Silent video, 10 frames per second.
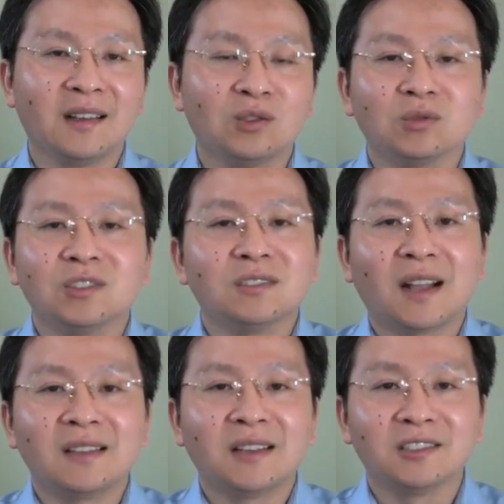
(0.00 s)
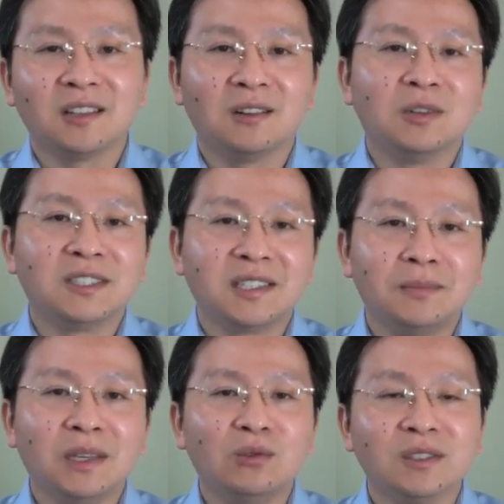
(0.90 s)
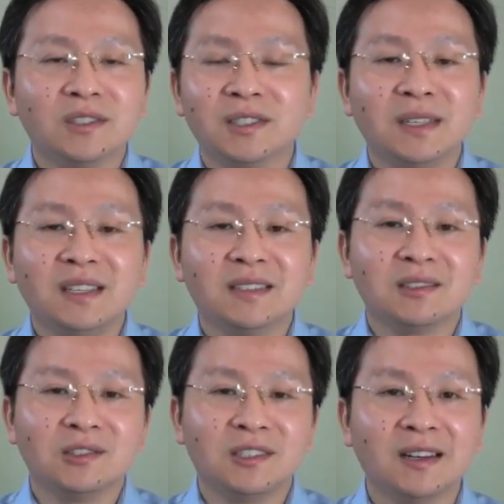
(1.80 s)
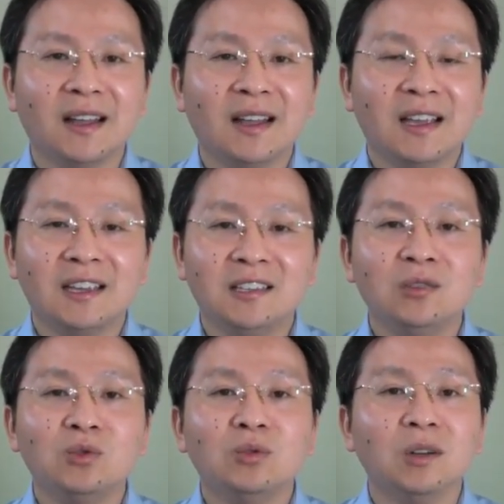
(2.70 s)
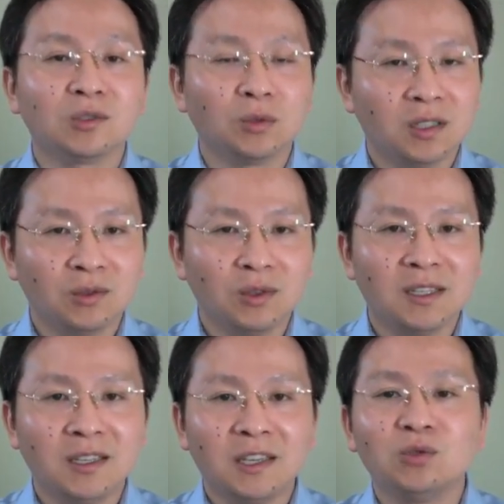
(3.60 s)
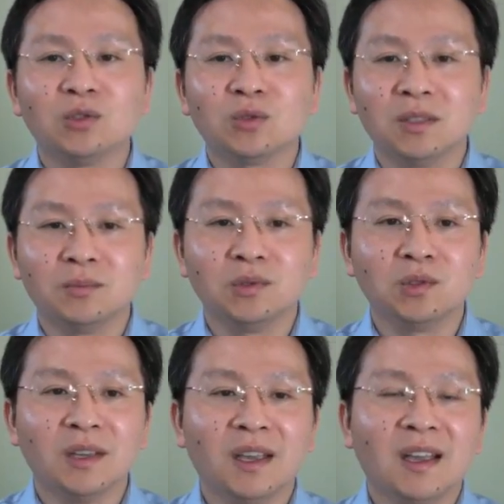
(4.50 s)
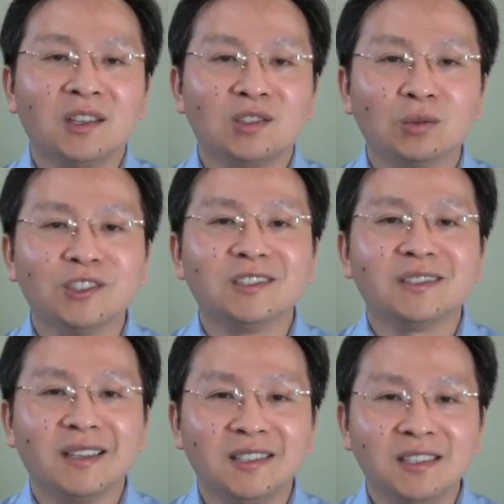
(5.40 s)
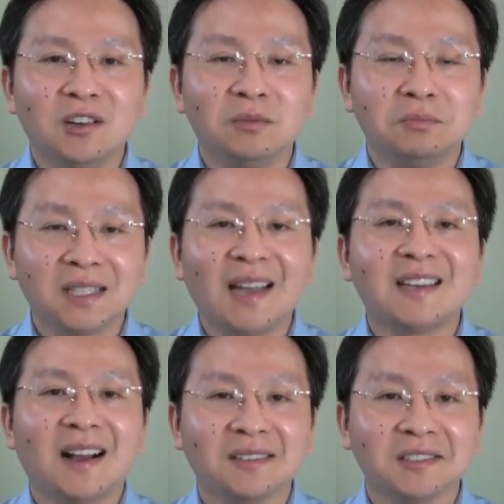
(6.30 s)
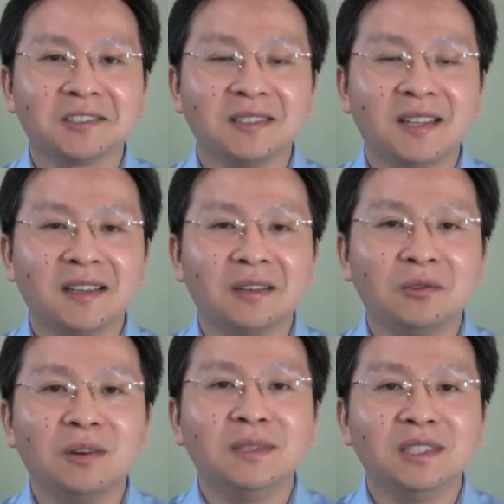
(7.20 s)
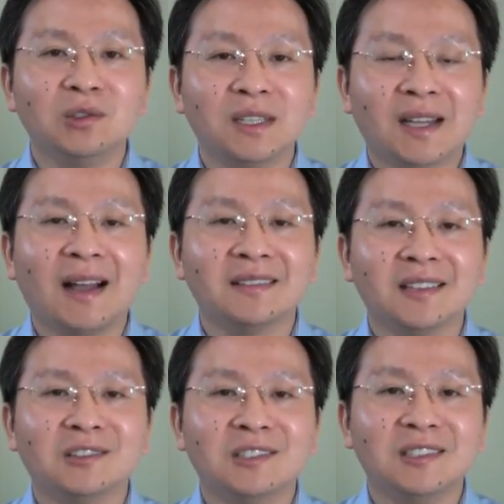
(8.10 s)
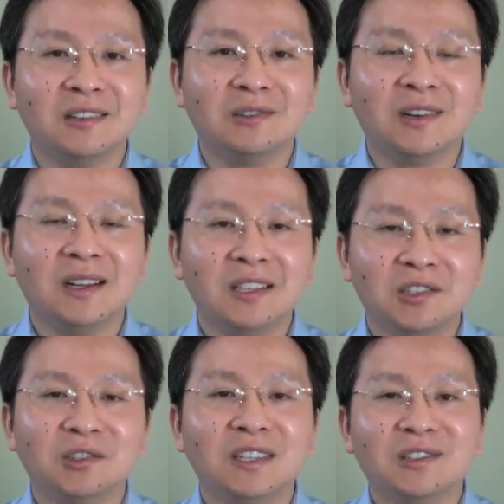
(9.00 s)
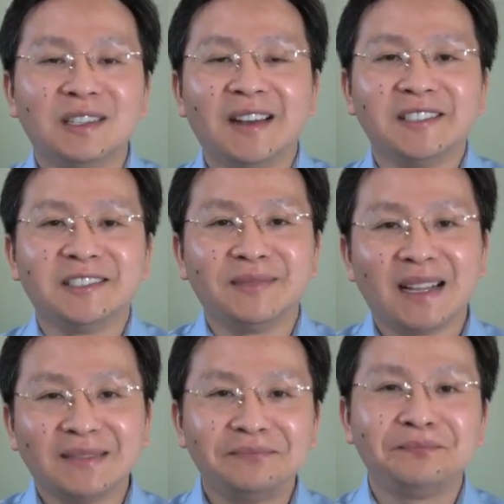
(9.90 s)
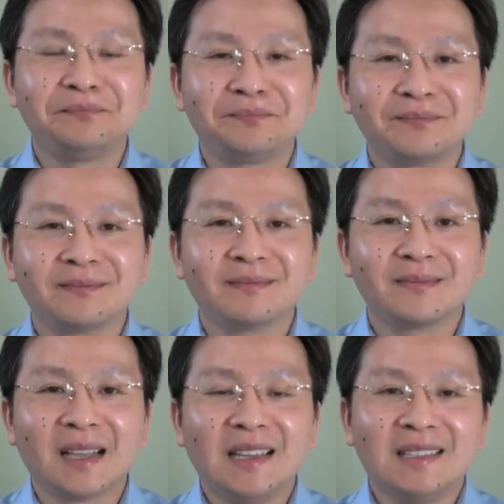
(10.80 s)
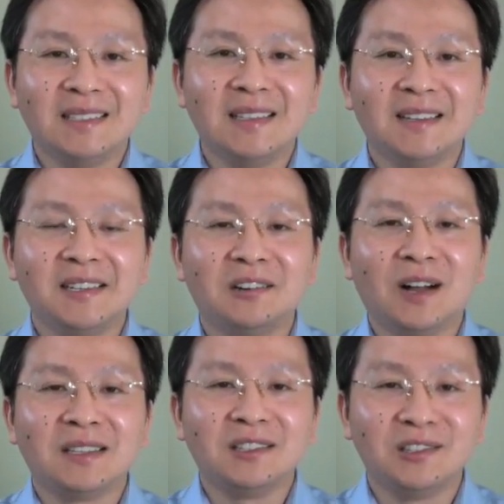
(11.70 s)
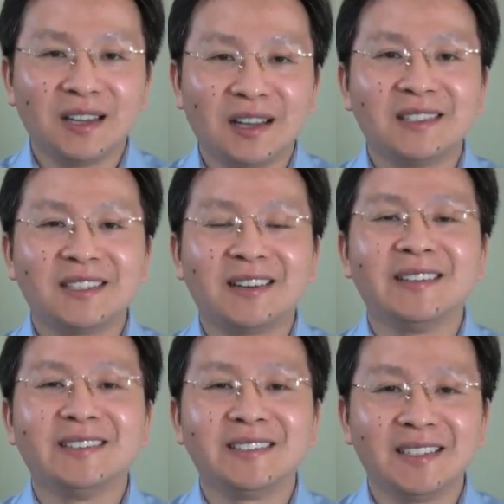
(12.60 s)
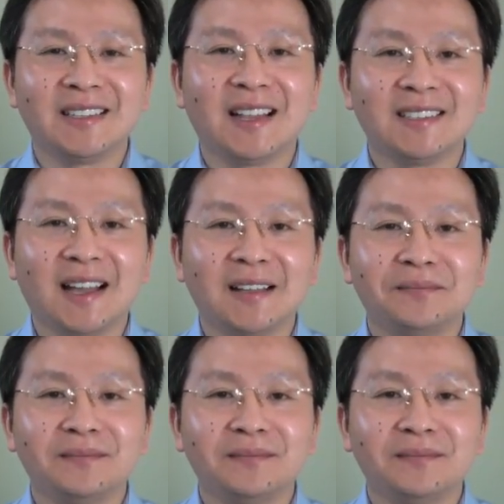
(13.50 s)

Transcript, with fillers: 总之，大家知道我这个比喻是什么意思就行了。也许我说的对，也许说的不对。总之，在今后不太长的时间内，我们就会看到结果，就会有验证吧。今天这个话题就聊到这儿，谢谢大家。